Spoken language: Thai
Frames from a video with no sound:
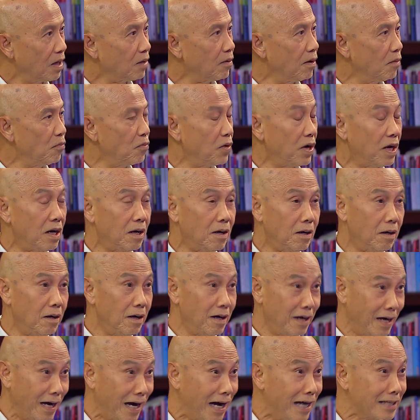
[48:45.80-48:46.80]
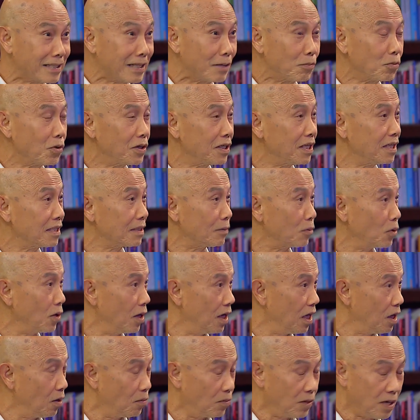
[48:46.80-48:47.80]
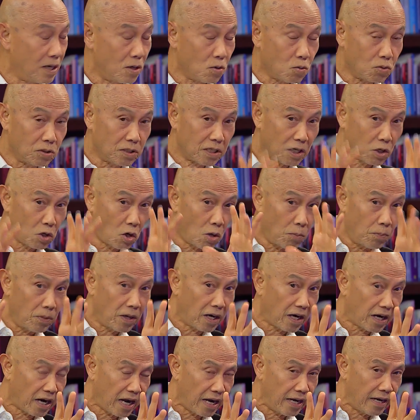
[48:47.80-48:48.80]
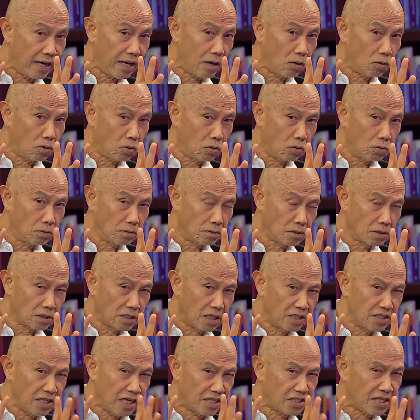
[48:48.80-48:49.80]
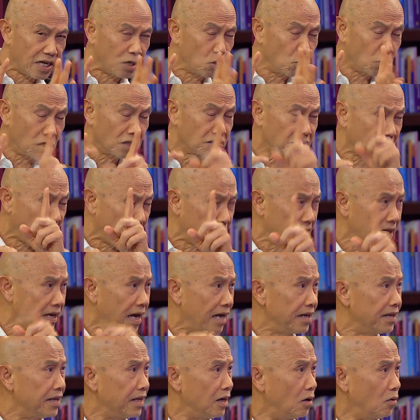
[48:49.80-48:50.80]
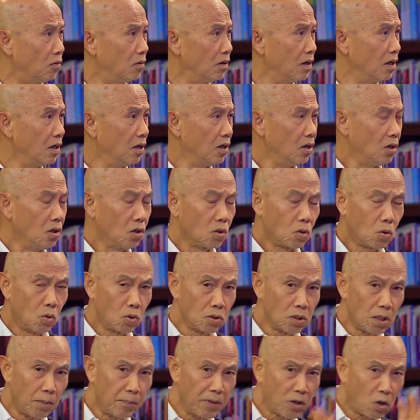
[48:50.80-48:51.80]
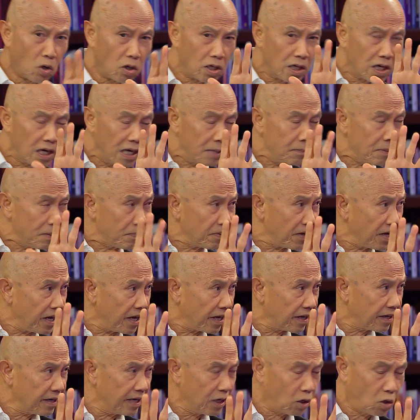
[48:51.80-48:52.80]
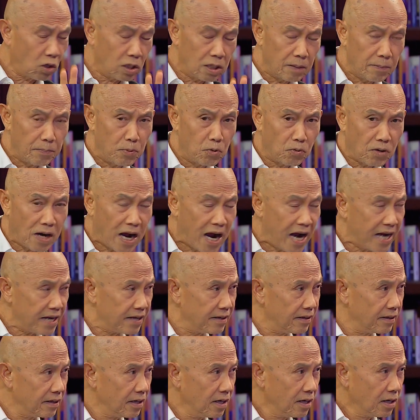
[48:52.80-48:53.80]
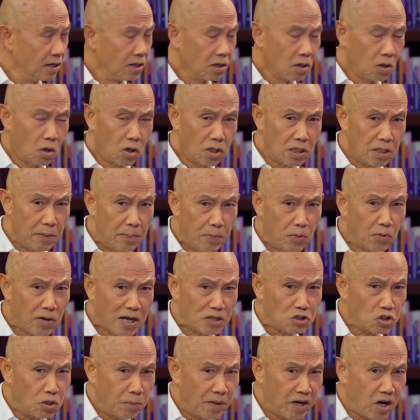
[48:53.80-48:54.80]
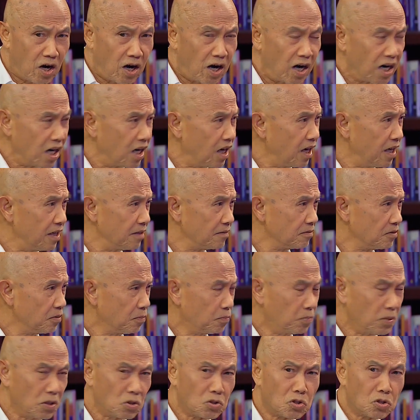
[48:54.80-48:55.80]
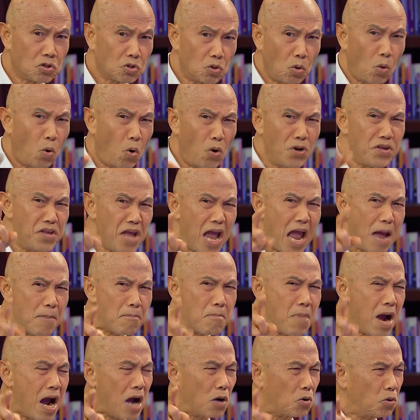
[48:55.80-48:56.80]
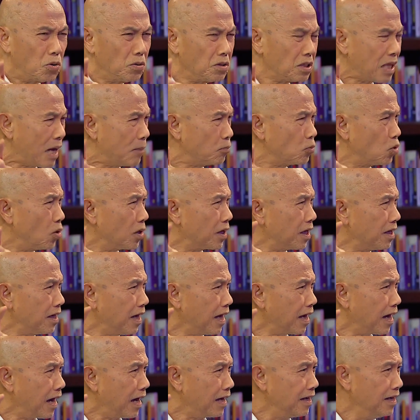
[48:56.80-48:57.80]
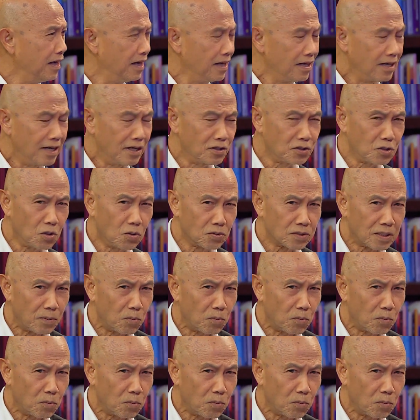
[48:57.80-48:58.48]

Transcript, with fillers: ตำรวจดีตำรวจเลวเวลาคุณจะคบกับใครแล้วคุณอย่าใช้ยุทธศาสตร์อันเดียวคุณต้องมีคนหนึ่งเล่นเป็นพระเอกคนหนึ่งผู้ร้ายคนที่ผู้ร้ายส่งไปก่อนเลยไปโอ้แย่มากคุณทำตัวนี้ได้ไงแล้วส่ง